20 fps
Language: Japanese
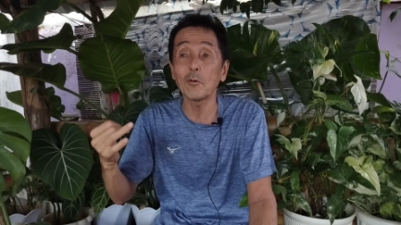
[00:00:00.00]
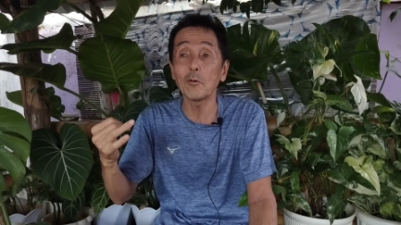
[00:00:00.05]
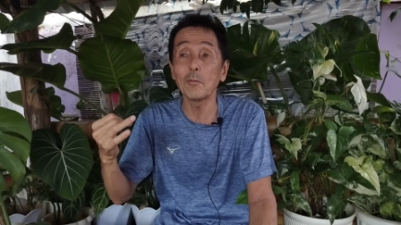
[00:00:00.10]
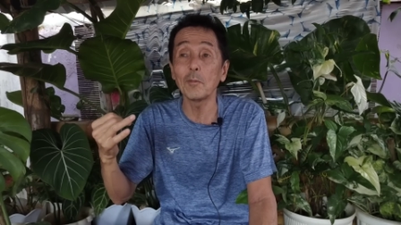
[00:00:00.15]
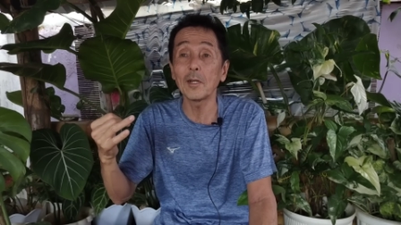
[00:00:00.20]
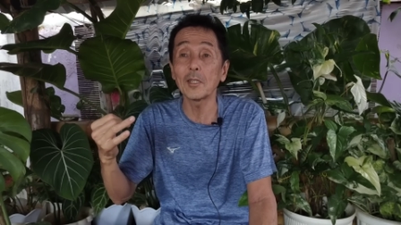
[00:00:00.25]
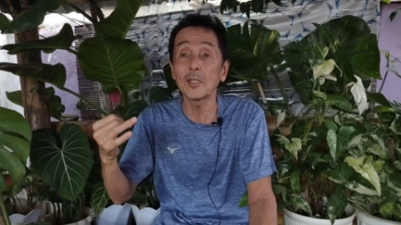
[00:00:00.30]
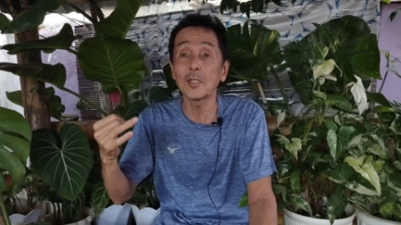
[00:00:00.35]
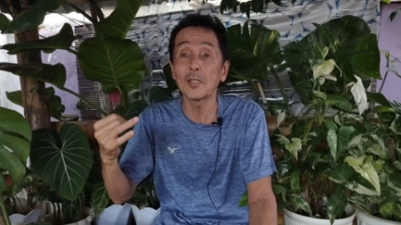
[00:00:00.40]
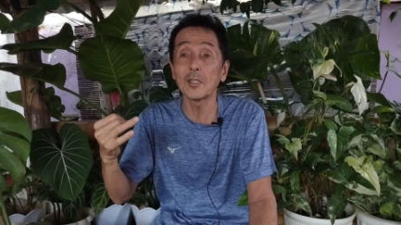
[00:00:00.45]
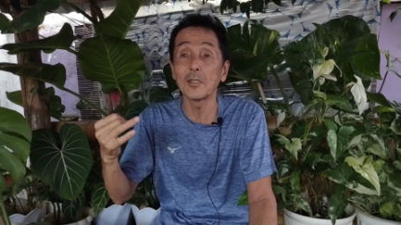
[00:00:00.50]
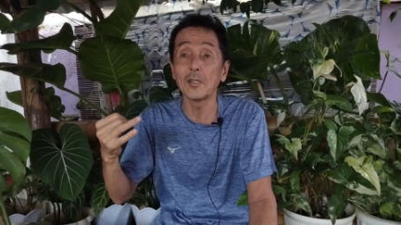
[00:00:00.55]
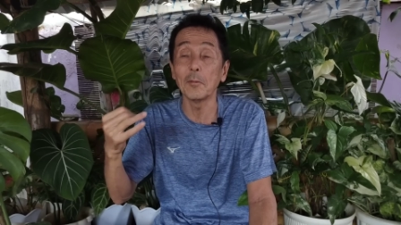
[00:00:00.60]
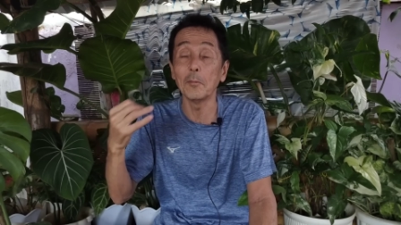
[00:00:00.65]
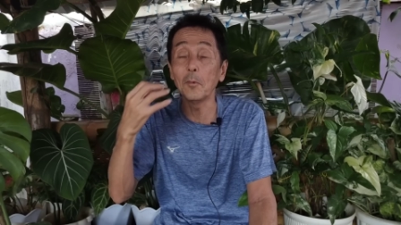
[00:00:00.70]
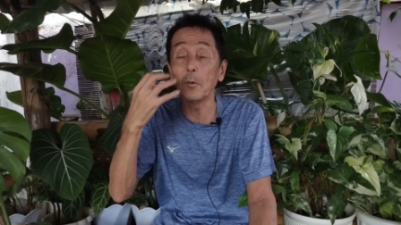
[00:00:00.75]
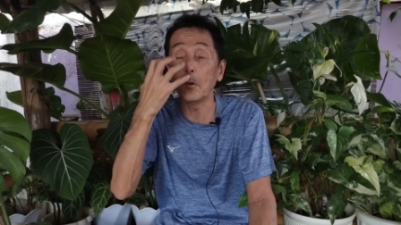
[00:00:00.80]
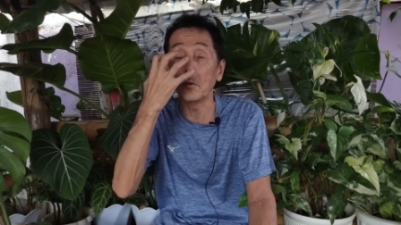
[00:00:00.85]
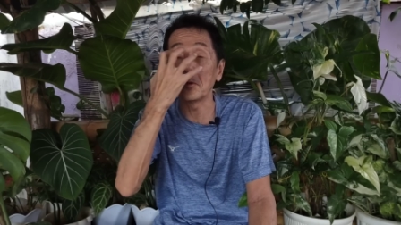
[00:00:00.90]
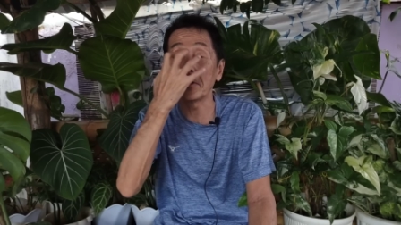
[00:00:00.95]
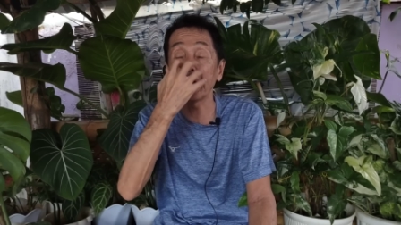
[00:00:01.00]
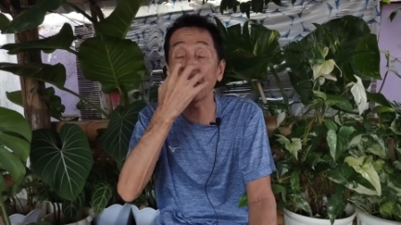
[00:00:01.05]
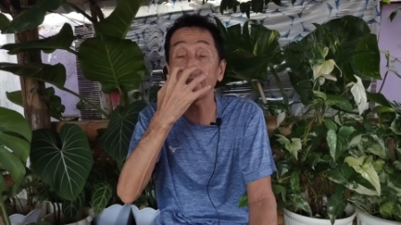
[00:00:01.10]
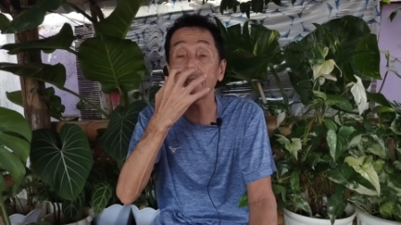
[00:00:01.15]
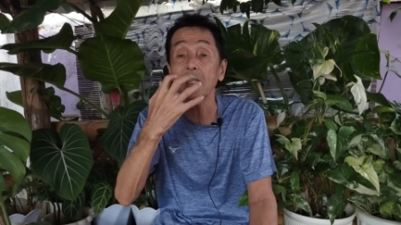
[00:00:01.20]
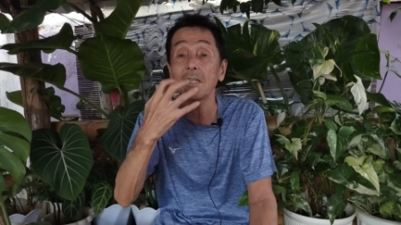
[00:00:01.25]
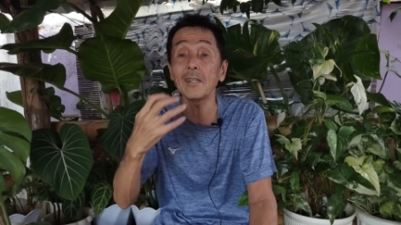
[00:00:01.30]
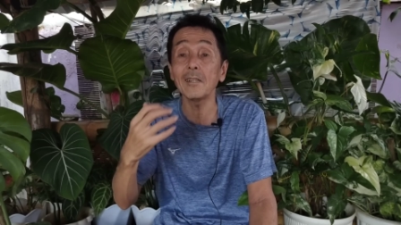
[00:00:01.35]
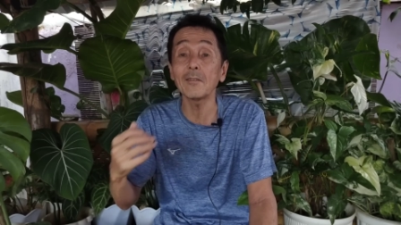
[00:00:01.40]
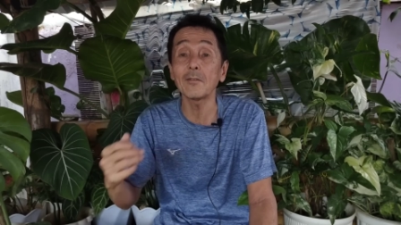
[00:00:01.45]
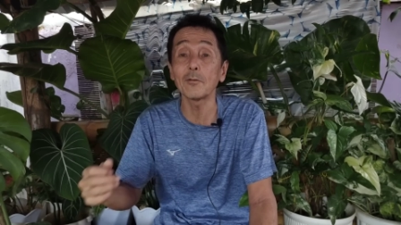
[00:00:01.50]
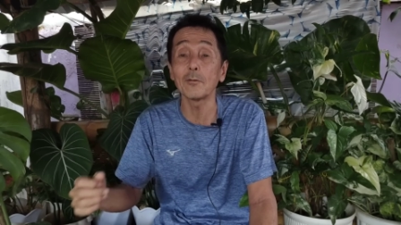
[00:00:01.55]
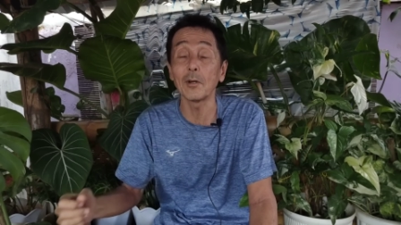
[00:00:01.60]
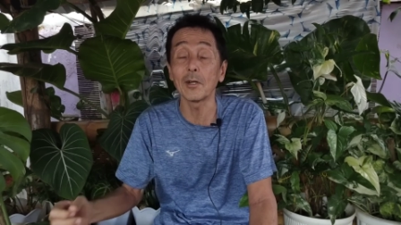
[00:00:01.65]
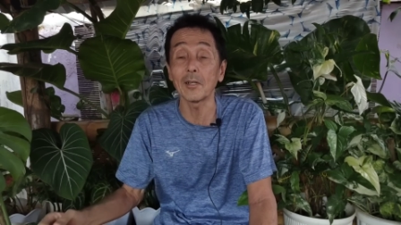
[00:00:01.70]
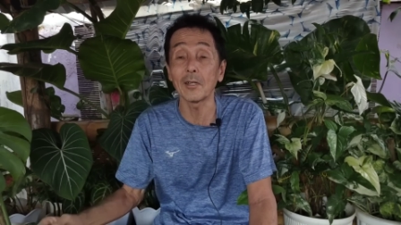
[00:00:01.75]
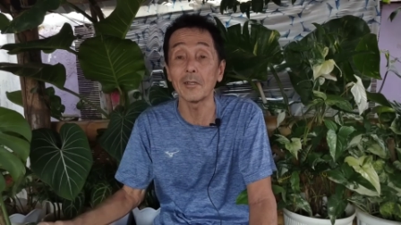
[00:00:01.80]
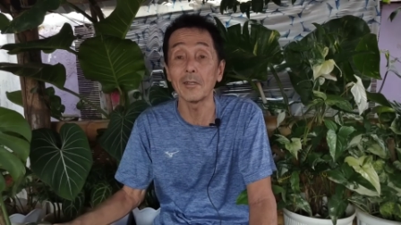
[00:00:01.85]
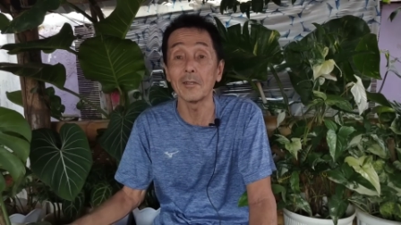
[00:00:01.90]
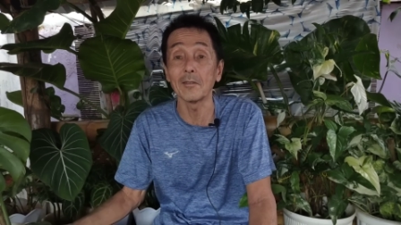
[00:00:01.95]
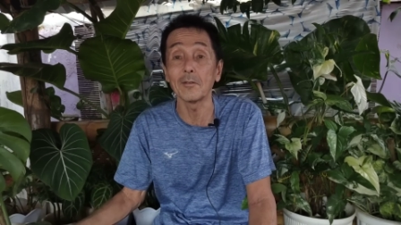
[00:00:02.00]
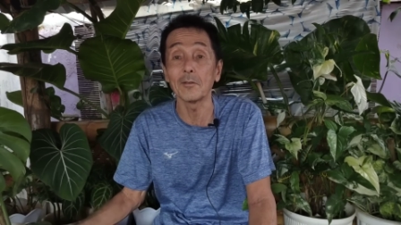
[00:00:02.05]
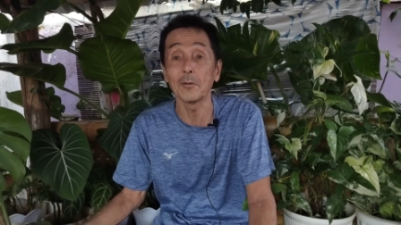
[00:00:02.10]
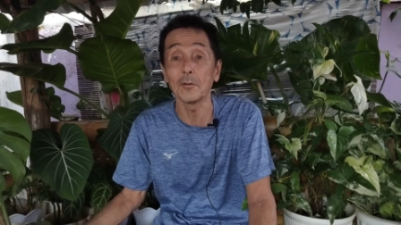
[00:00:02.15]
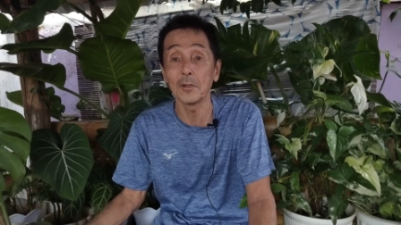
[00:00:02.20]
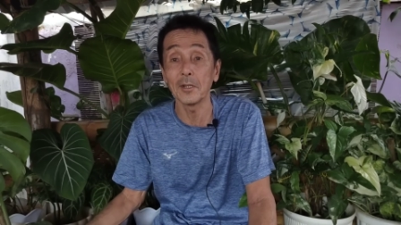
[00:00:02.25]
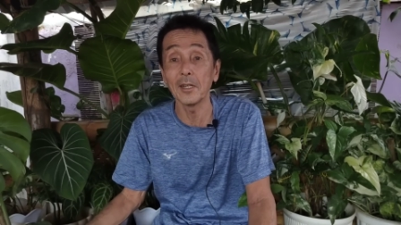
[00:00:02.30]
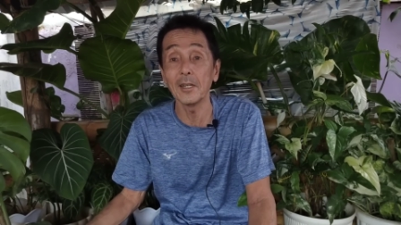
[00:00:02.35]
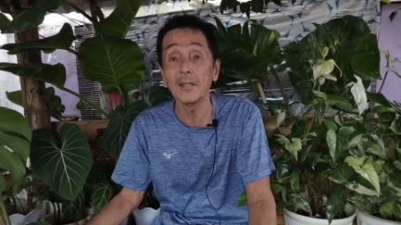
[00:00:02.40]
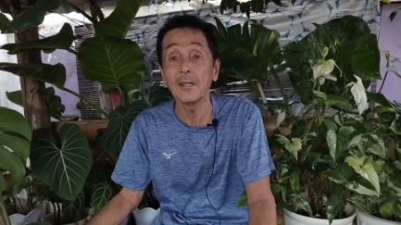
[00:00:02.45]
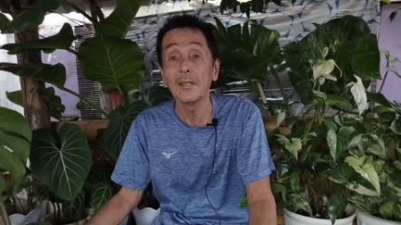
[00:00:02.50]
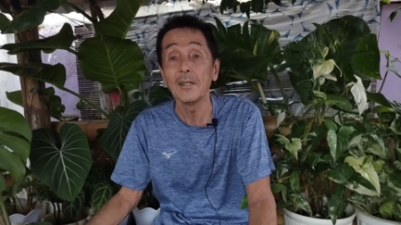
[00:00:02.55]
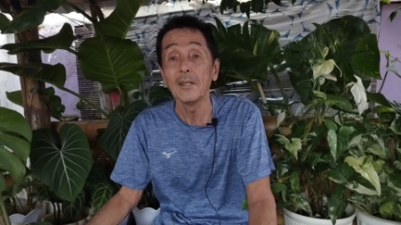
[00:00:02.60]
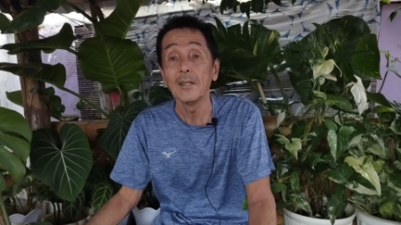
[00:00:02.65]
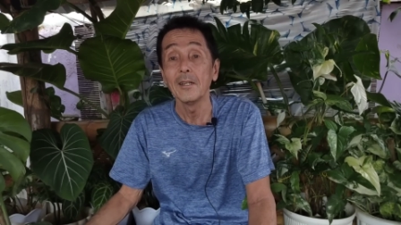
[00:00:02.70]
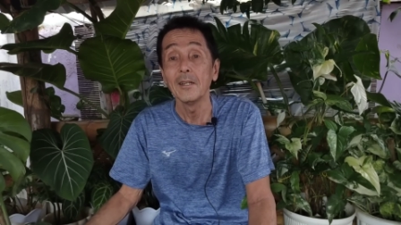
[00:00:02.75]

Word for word: 語混じりでもう泣き出すわけですよね。